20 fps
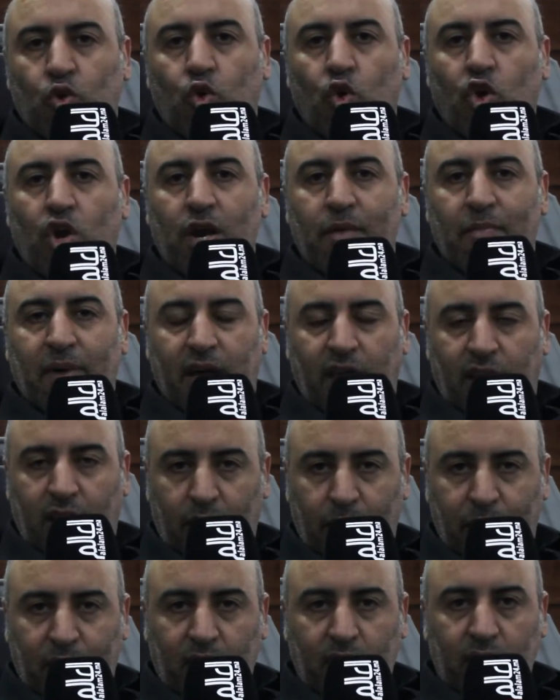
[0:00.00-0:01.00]
كل
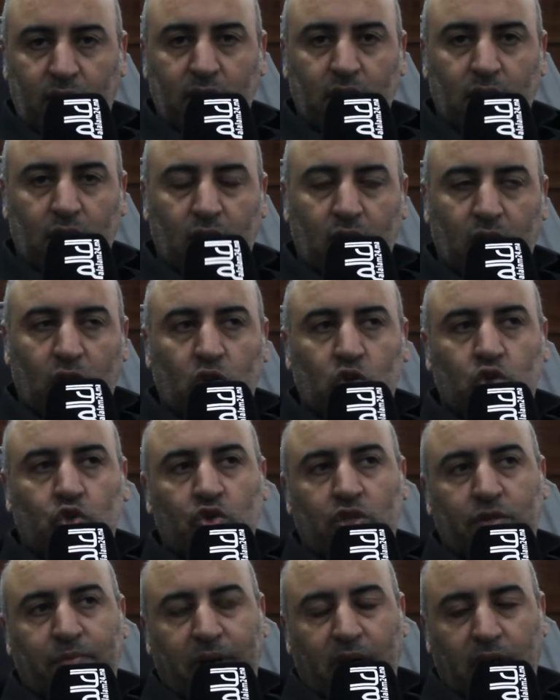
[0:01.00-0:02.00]
مغربي
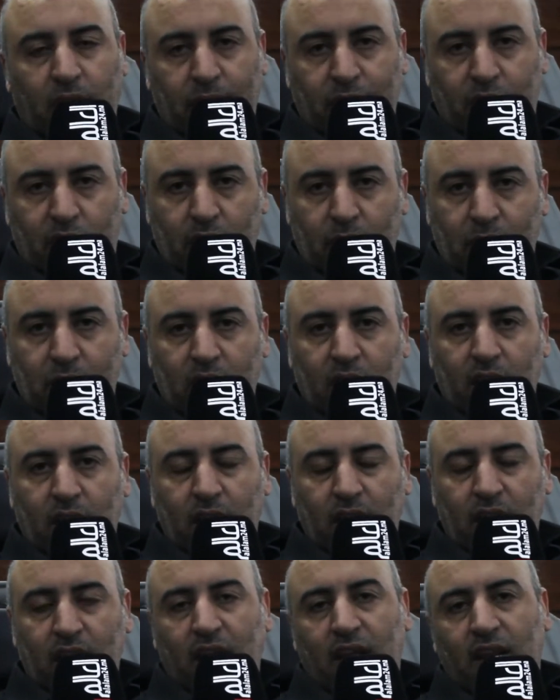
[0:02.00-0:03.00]
خصو يتبرع بالدم
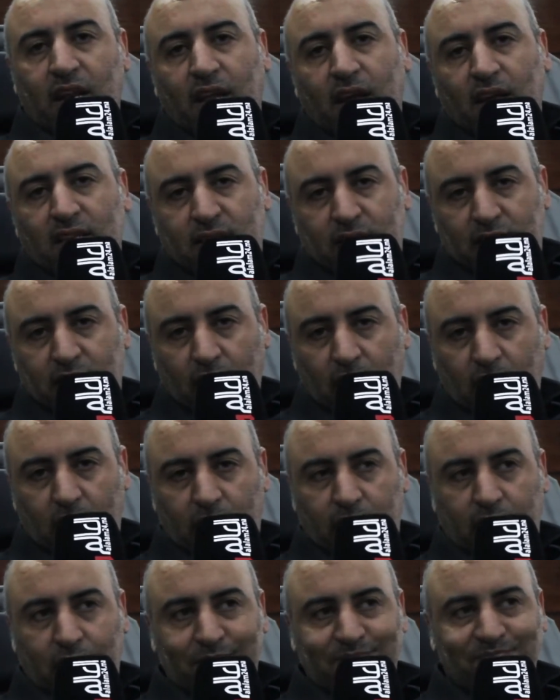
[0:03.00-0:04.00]
لانقاذ
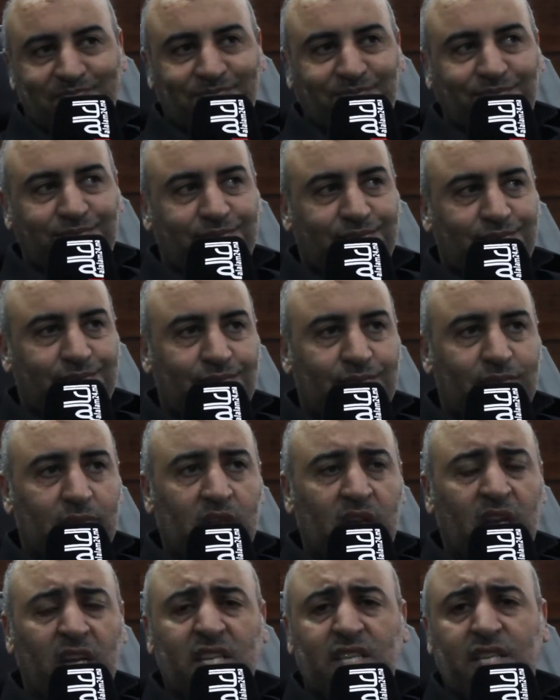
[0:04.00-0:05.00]
الضحايا
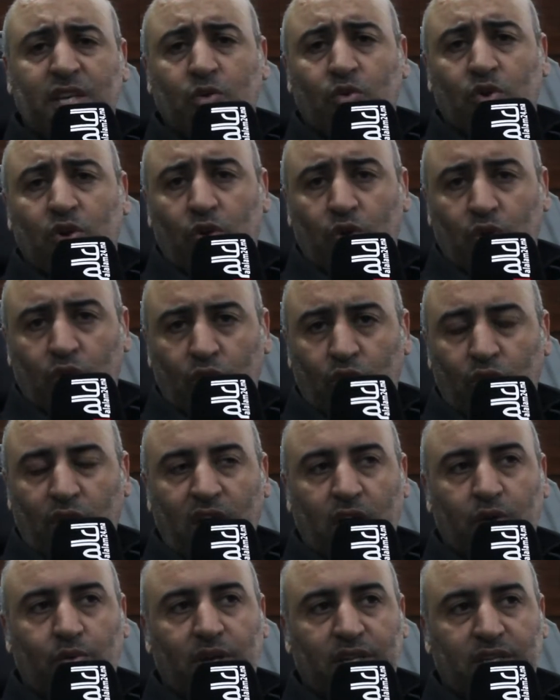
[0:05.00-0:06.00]
حيت تيوقعوا
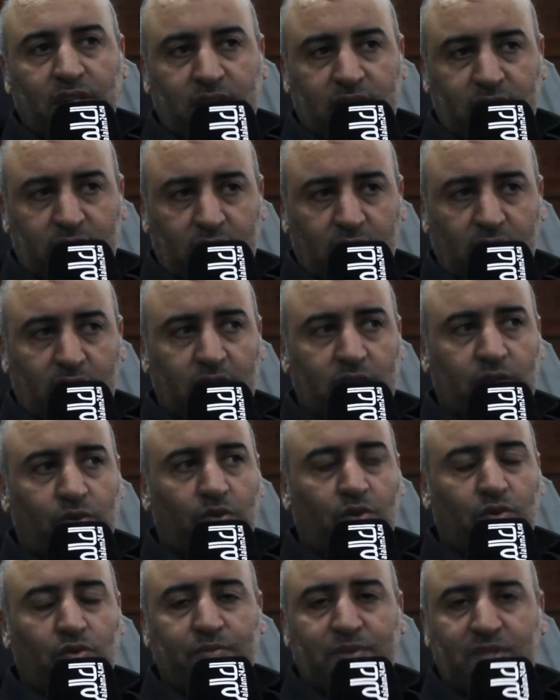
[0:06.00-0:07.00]
حوادث السير
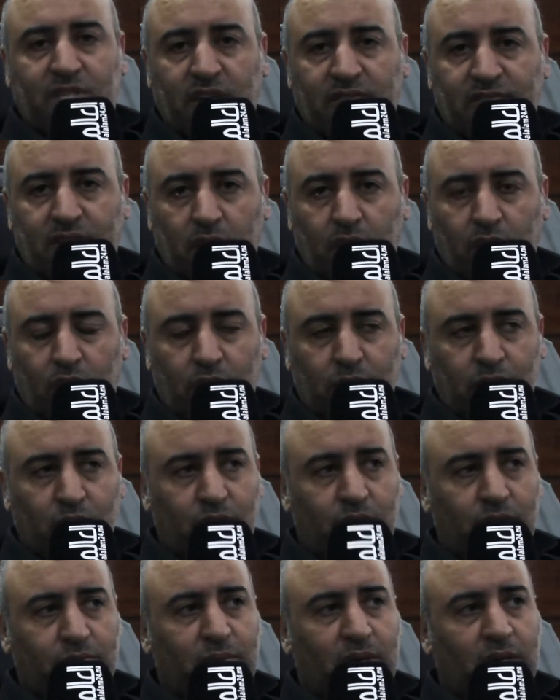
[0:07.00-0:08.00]
تيوقعوا بزاف ديال
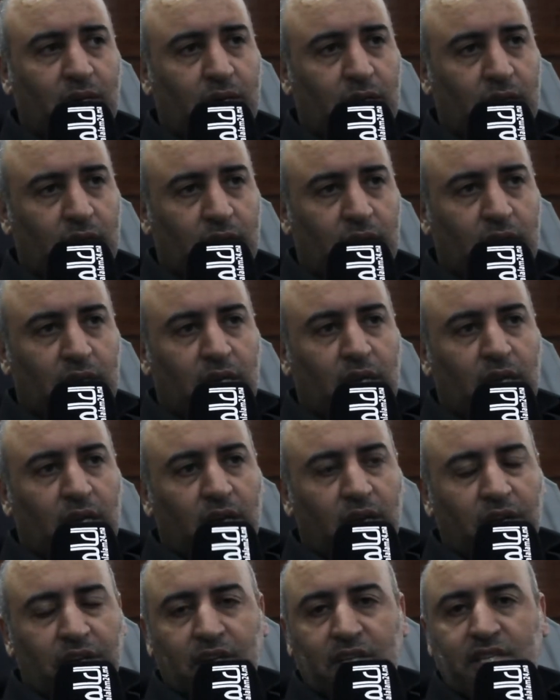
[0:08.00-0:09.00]
الامور ما
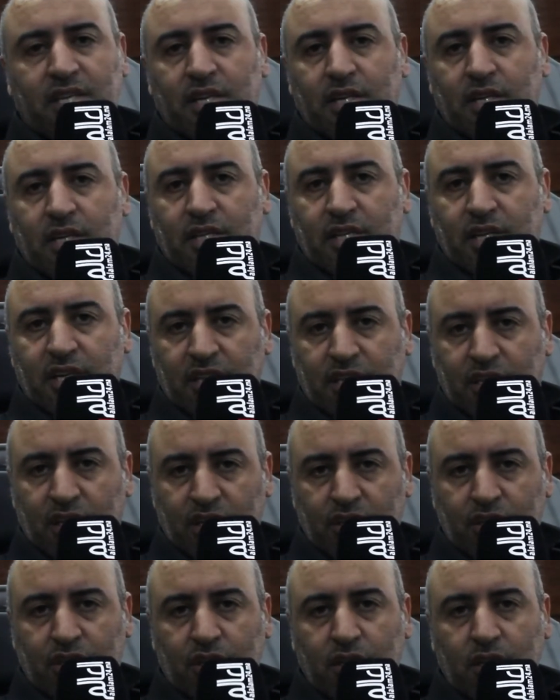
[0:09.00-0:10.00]
حنا
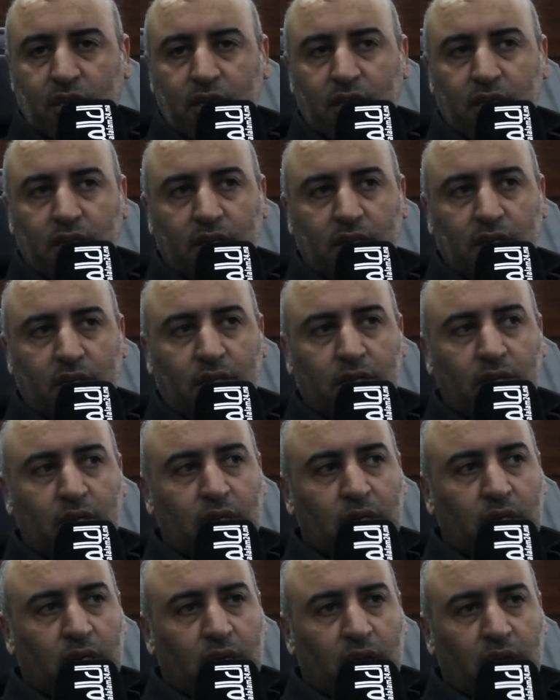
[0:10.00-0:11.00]
تيحتاج آه،
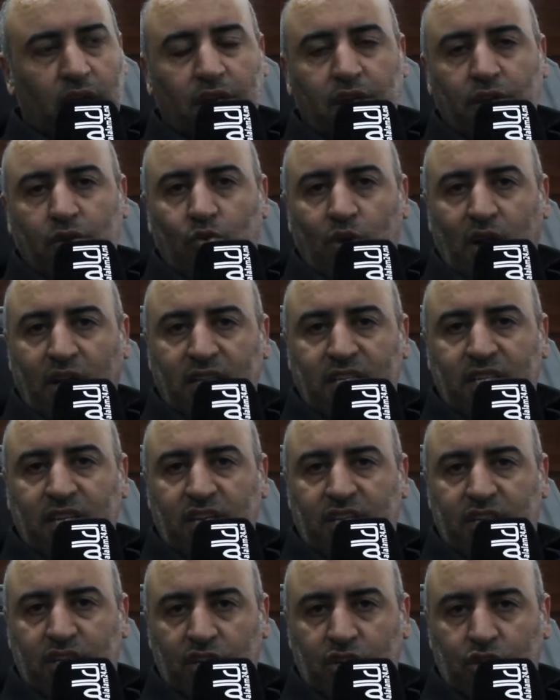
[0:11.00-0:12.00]
اي واحد
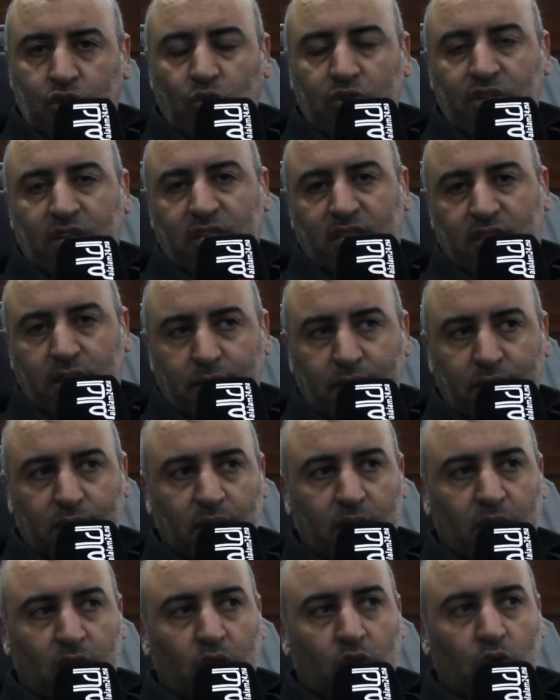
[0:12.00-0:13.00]
تيحتاج نقطه دم
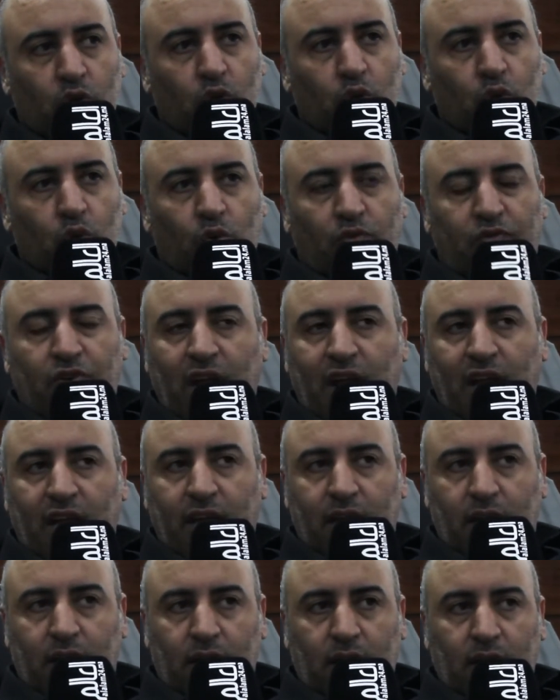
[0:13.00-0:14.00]
وفي
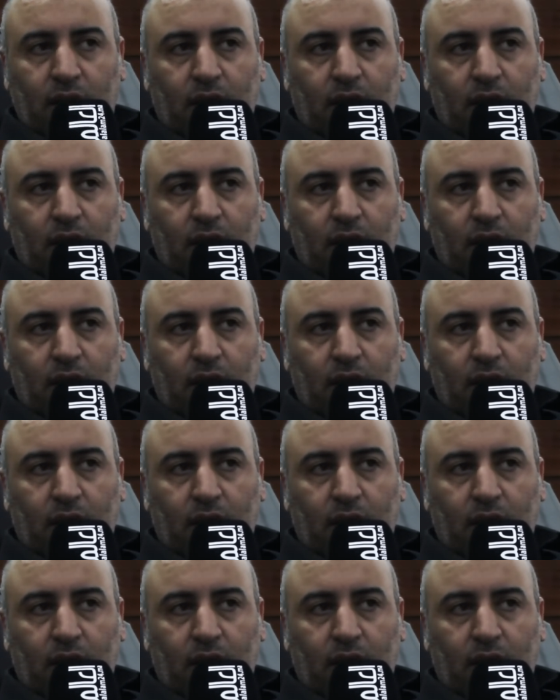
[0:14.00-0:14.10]
الحقيقه